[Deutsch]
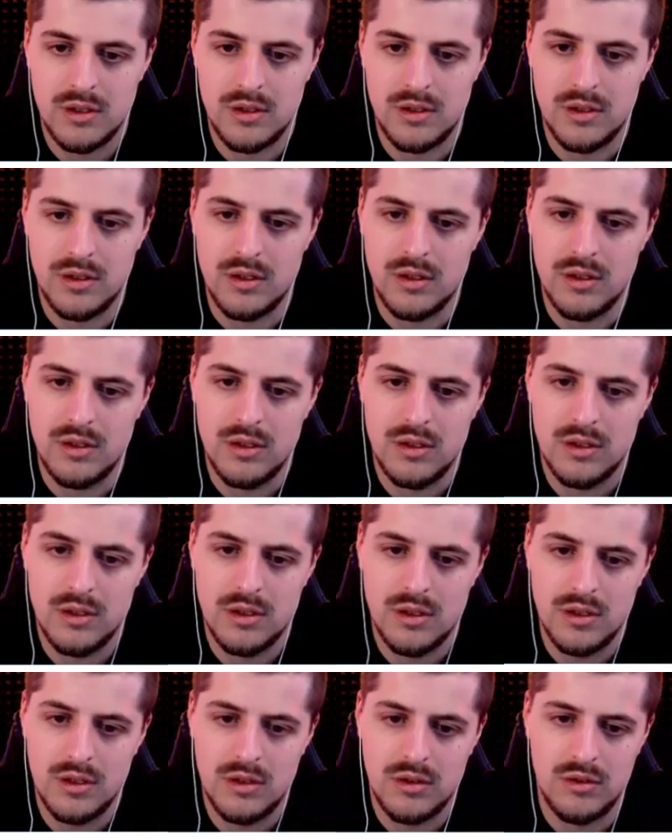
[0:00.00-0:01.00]
Ja.
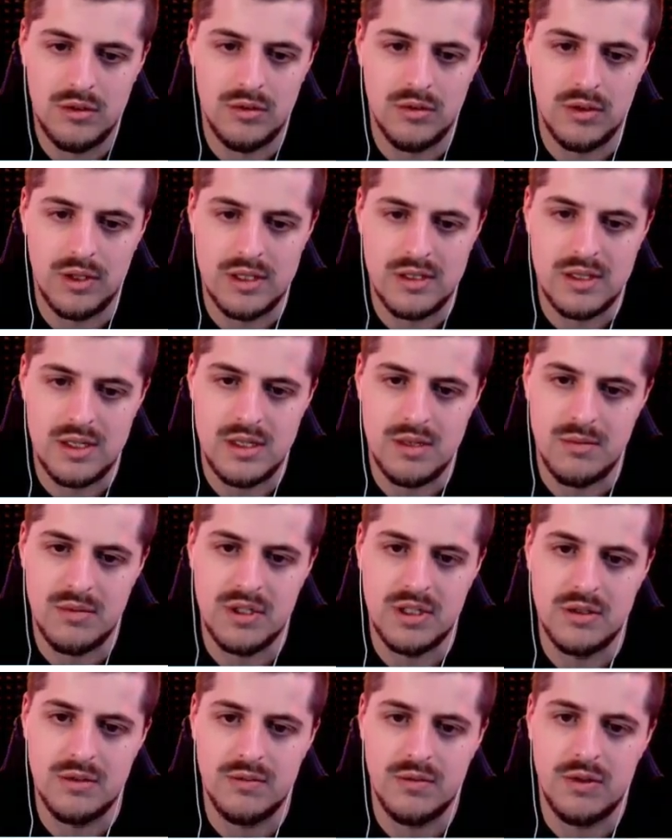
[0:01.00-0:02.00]
So, jetzt gehe ich hier mal
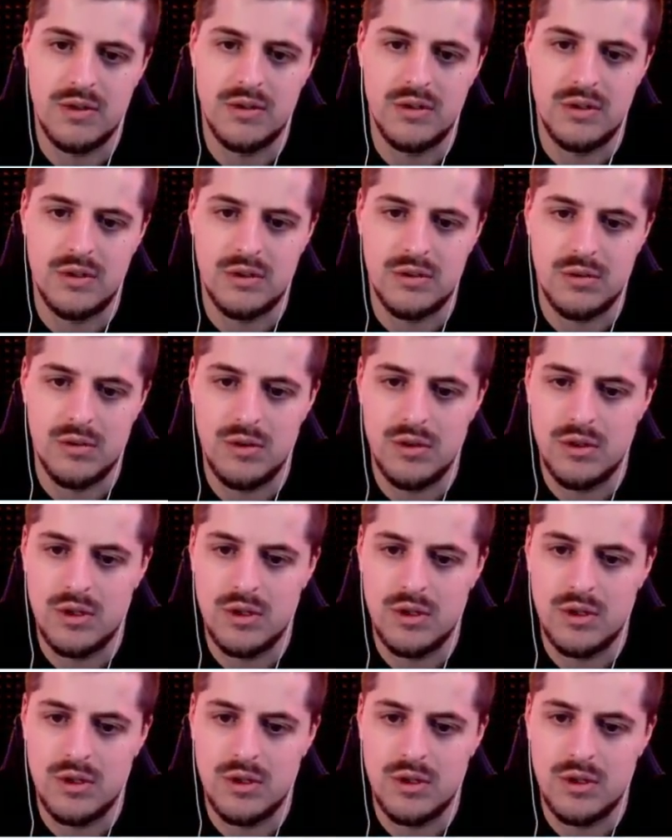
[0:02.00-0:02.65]
ganz vorsichtig durch.